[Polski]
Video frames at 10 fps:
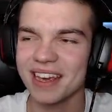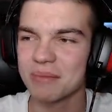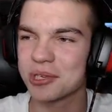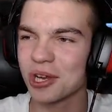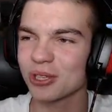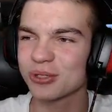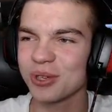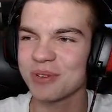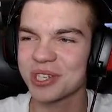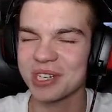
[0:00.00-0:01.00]

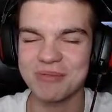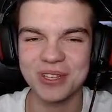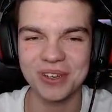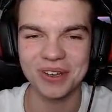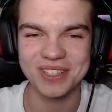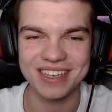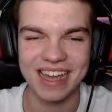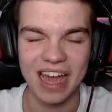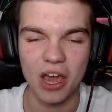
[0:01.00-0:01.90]
przygotujmy się moi drodzy.